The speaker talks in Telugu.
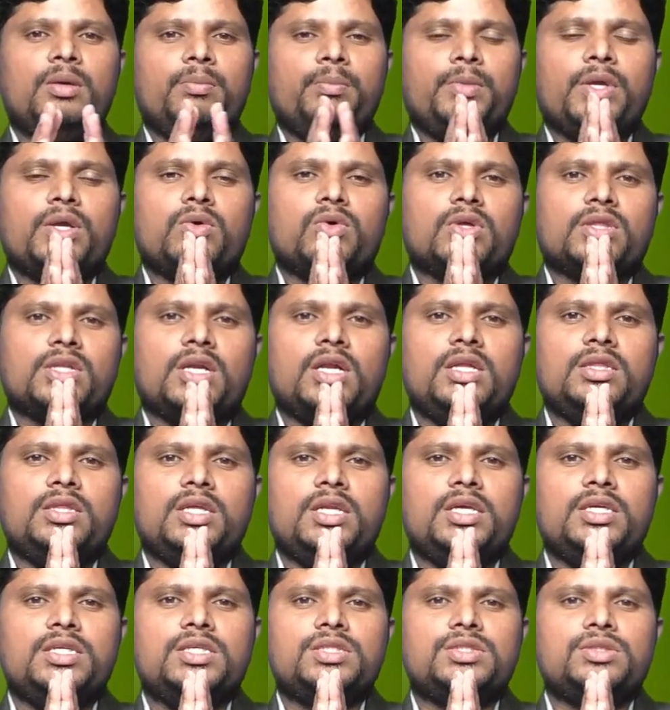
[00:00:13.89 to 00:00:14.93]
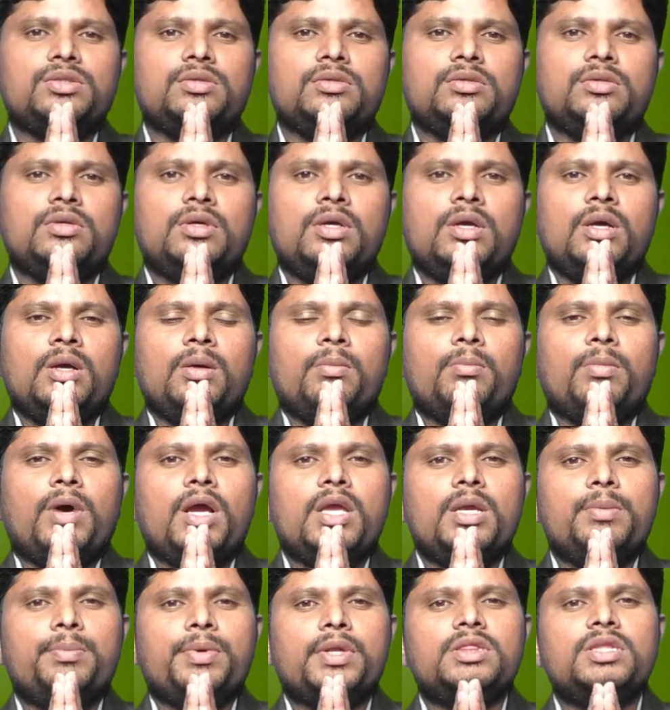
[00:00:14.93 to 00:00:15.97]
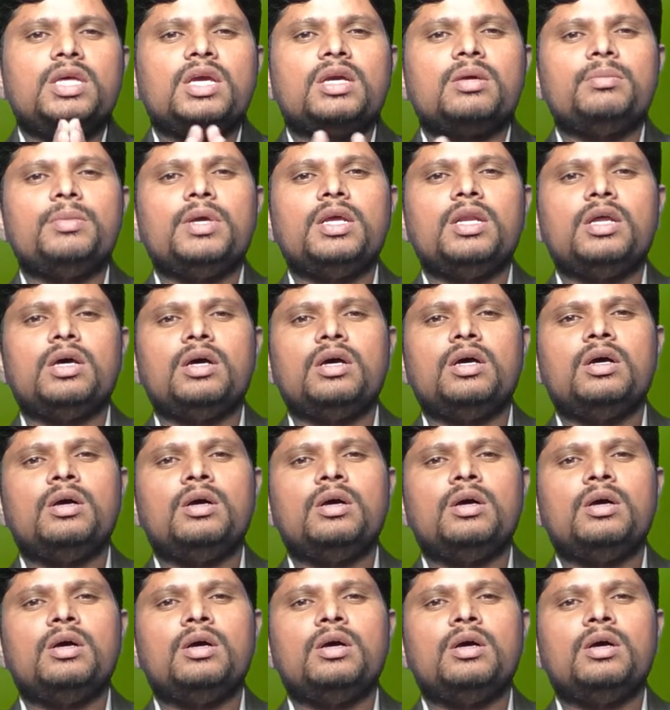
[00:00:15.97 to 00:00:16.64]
మీకు వందనాలు తెలియజేస్తూ మా ఈ ప్రత్యేకమైన